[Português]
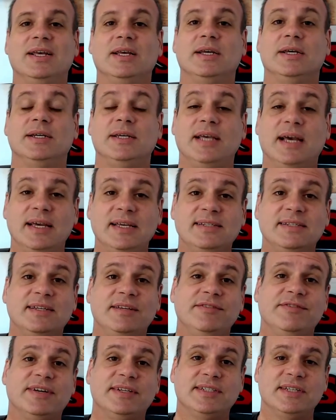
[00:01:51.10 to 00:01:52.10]
E aí
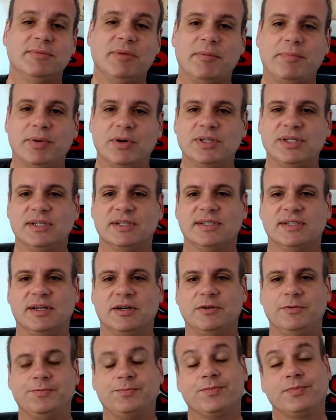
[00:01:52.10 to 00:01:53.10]
sim fazer uma
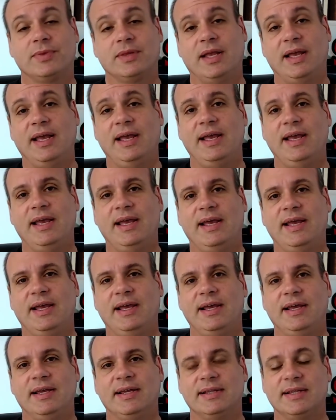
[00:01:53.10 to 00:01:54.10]
projeção
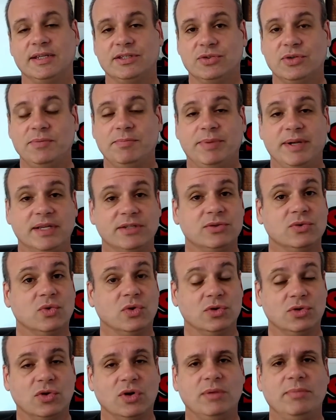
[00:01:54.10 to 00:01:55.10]
é, da sua empresa, um
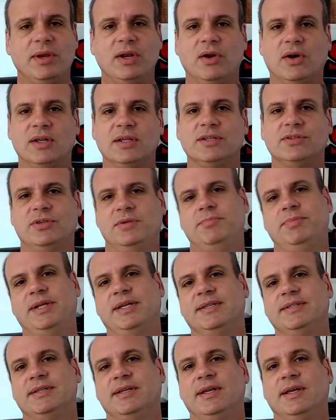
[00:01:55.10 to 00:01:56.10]
controle melhor da sua
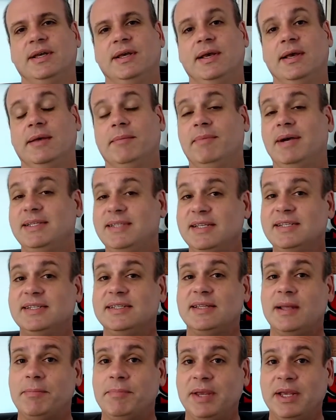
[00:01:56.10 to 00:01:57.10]
empresa. Mas
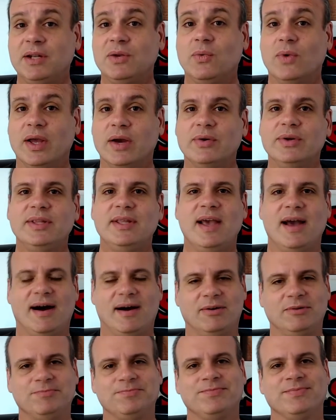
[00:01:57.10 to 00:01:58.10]
esse também não é o
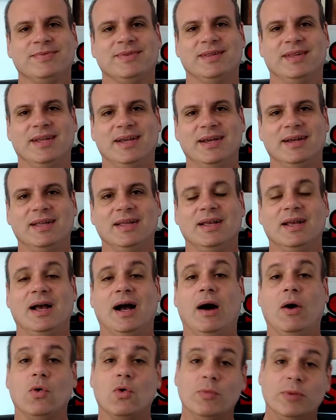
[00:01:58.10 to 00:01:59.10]
ideal. Né?
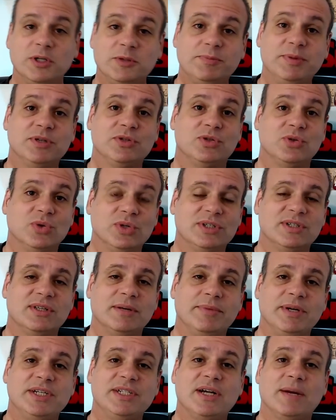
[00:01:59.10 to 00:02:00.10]
Algumas pessoas
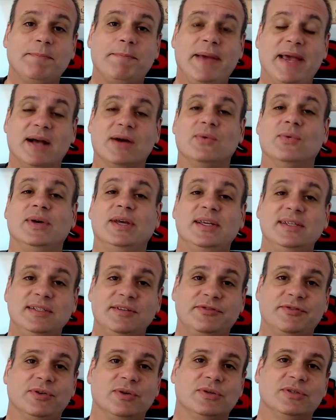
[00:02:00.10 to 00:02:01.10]
também já pegam
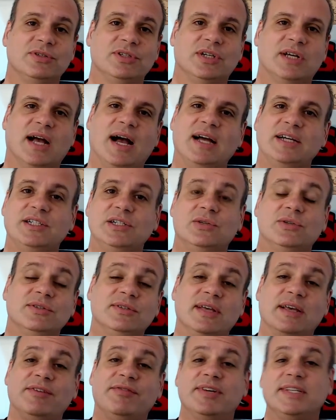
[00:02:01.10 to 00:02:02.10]
esse fluxo de caixa e
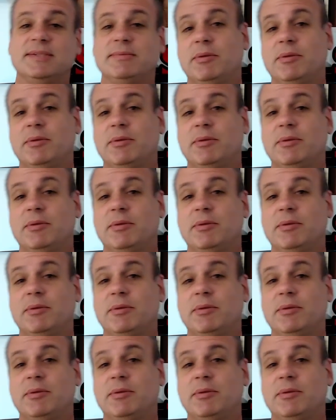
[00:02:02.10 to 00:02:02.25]
conseguem fazer uma